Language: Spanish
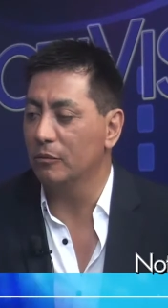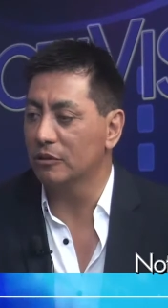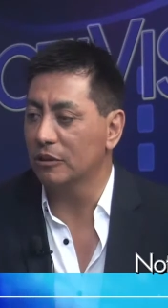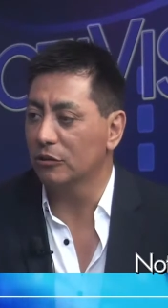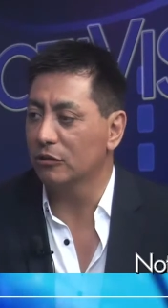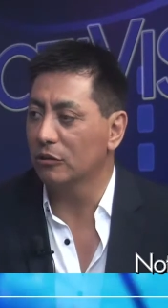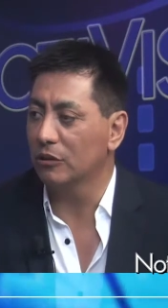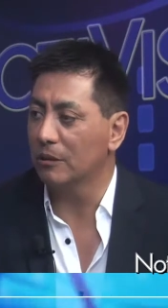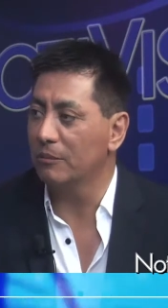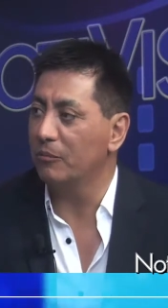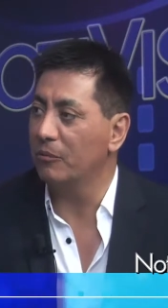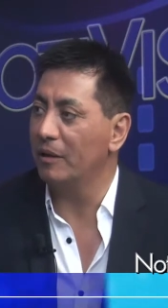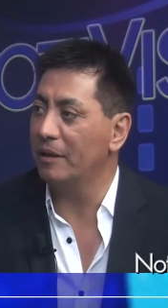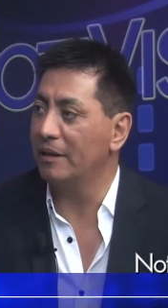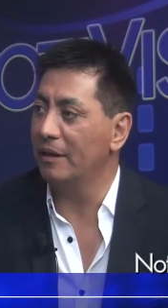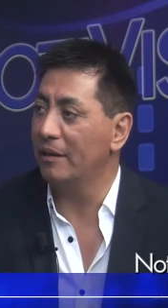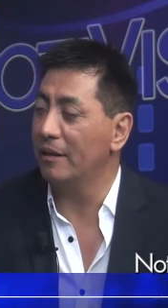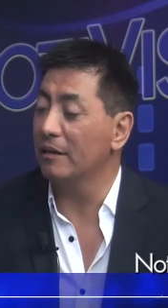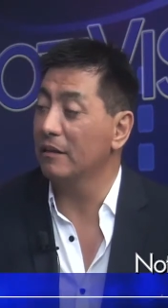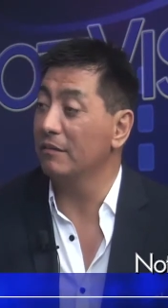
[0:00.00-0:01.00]
cierto, que
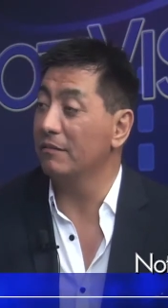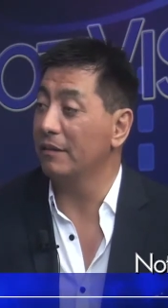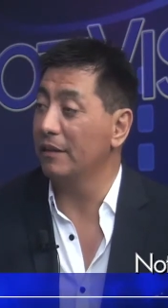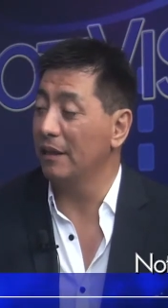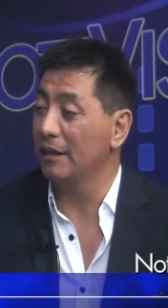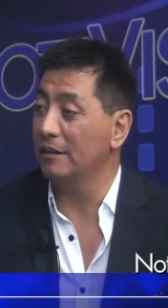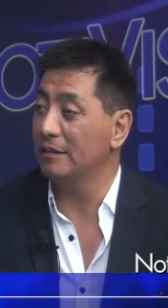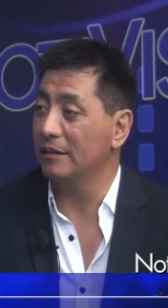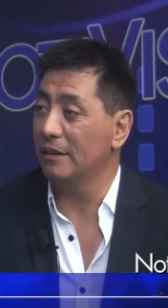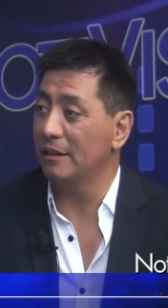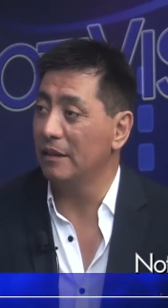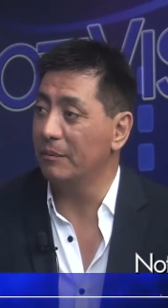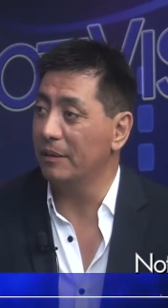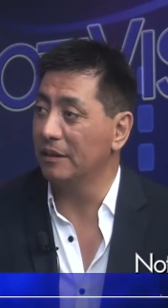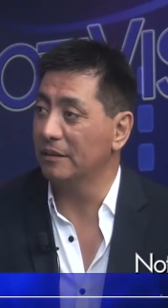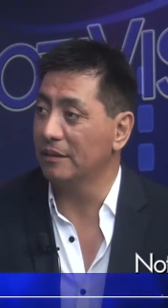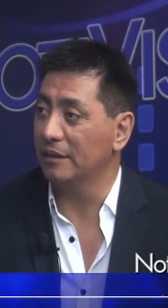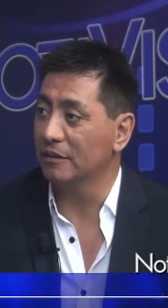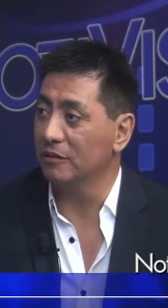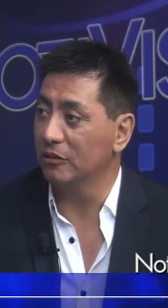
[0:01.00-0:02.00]
pueden haber diferencias de
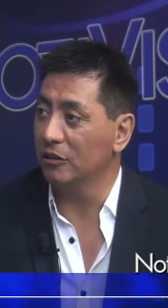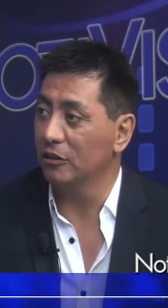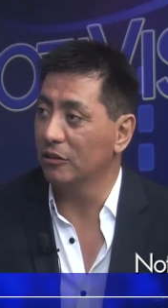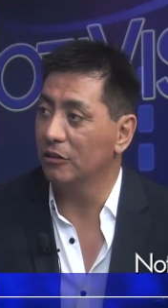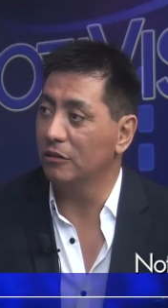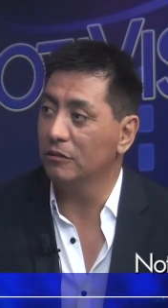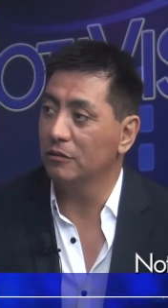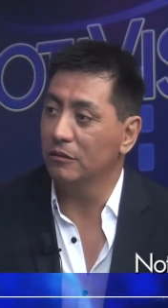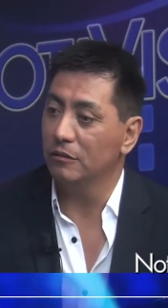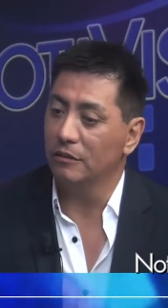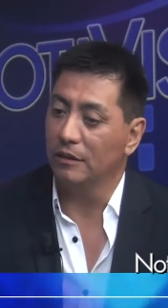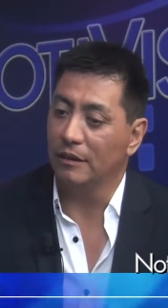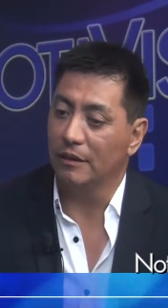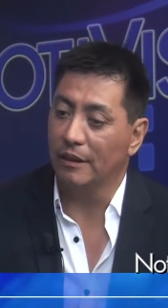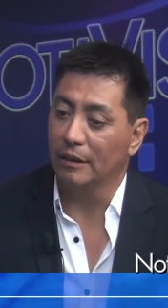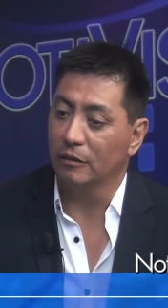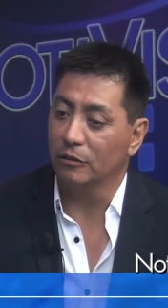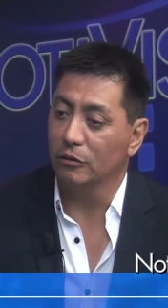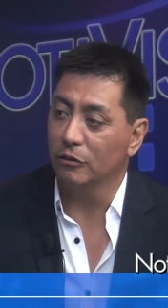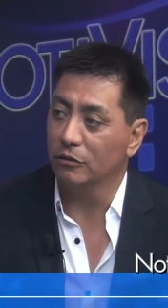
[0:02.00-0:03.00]
apreciación, de
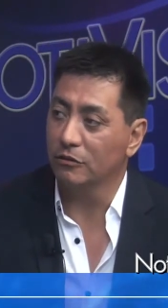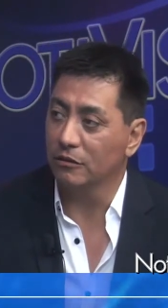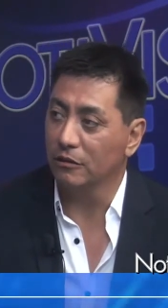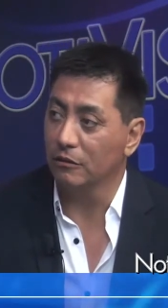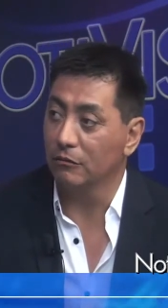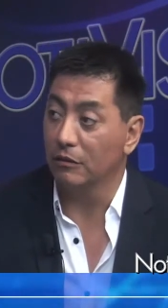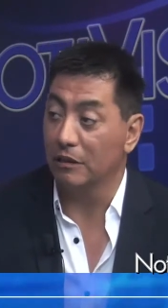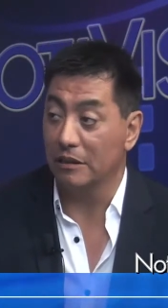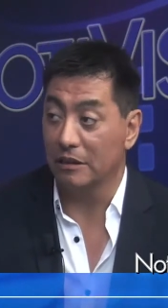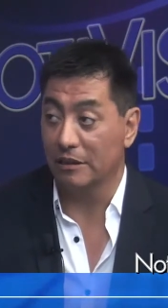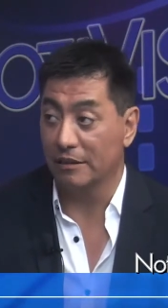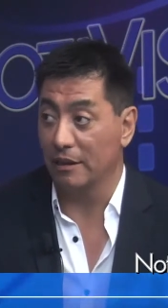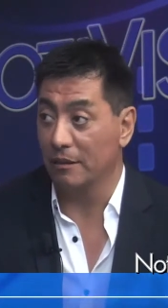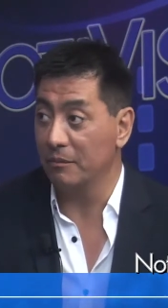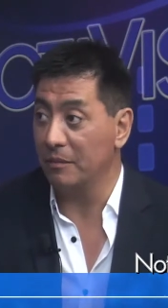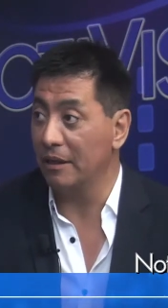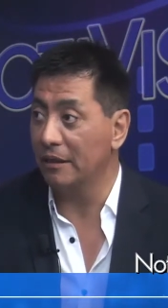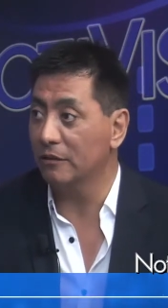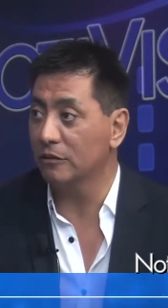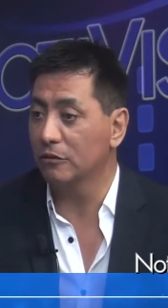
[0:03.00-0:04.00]
diagnóstico y de
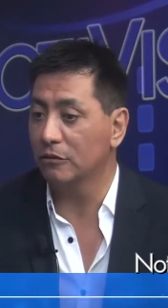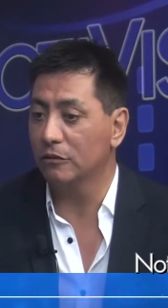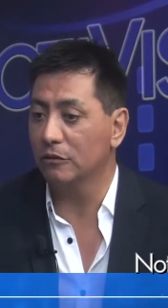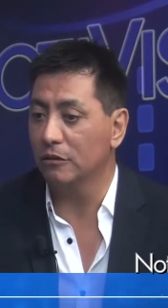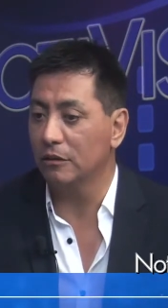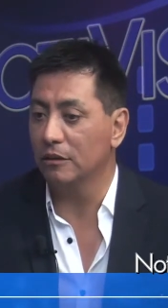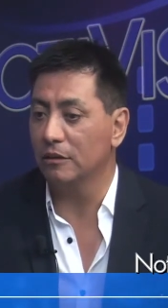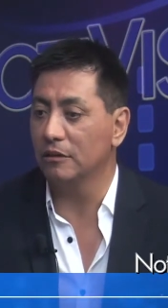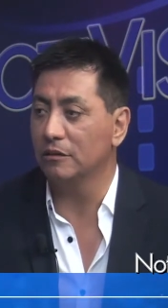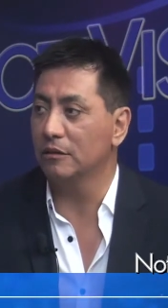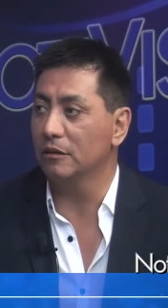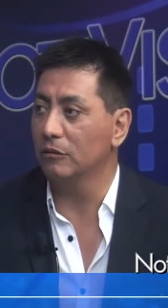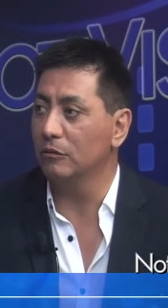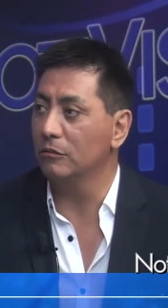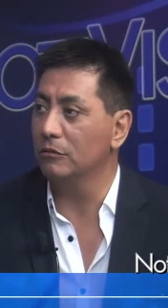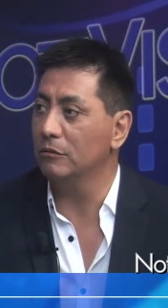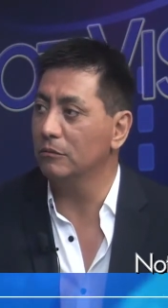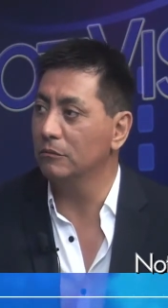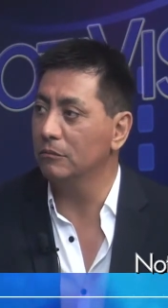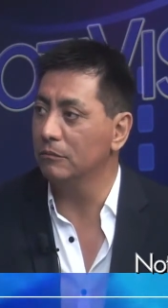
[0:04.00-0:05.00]
tratamiento entre
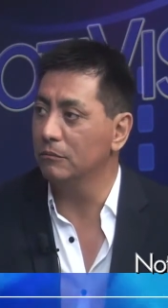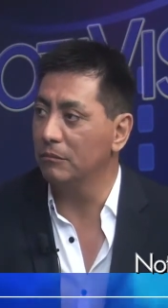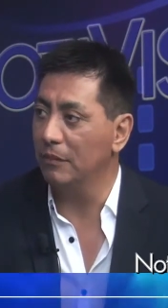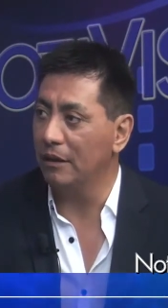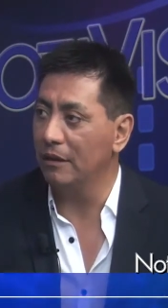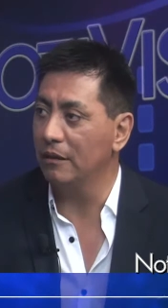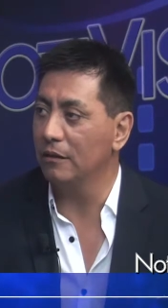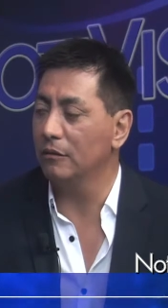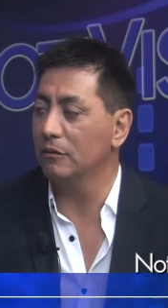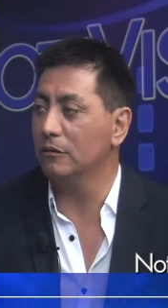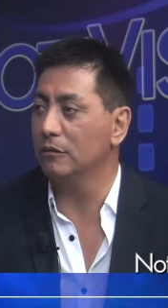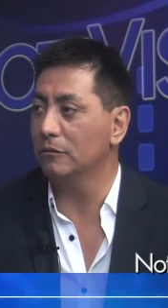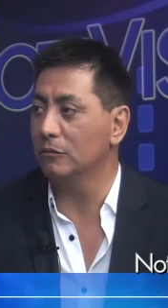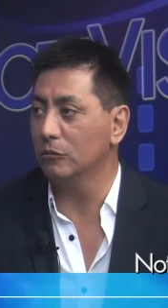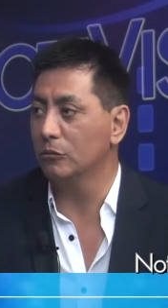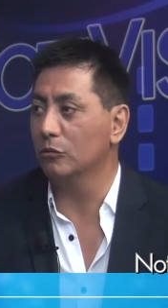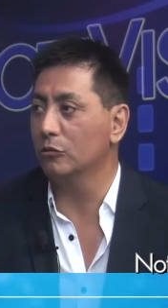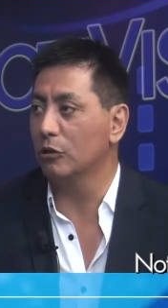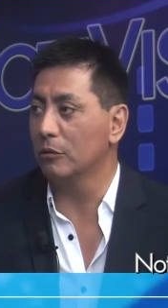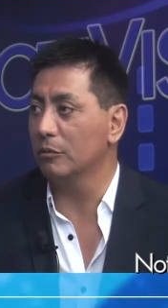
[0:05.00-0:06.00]
un médico
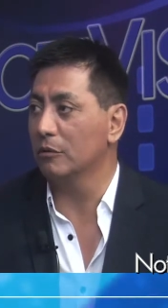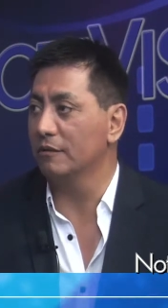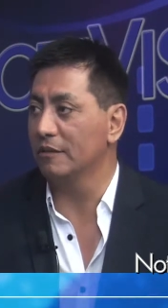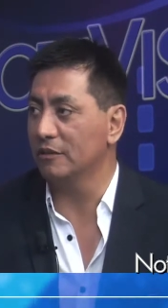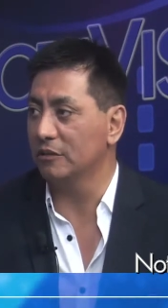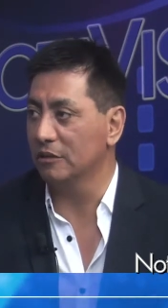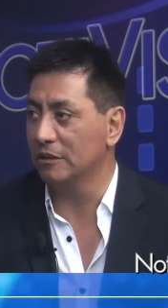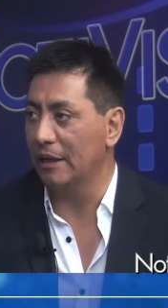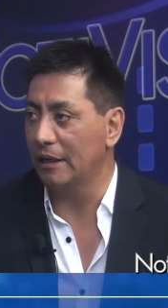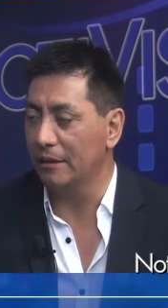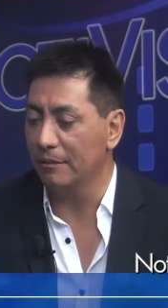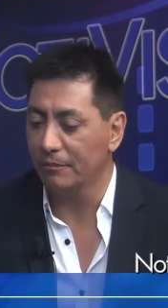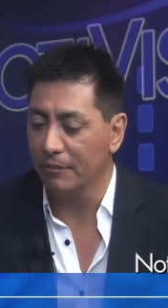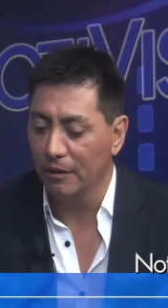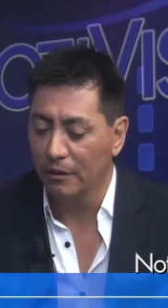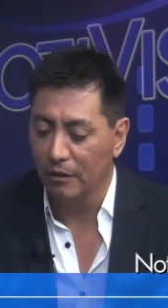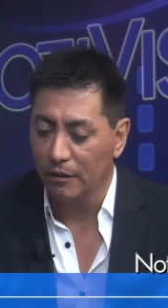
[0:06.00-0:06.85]
u otro profesional.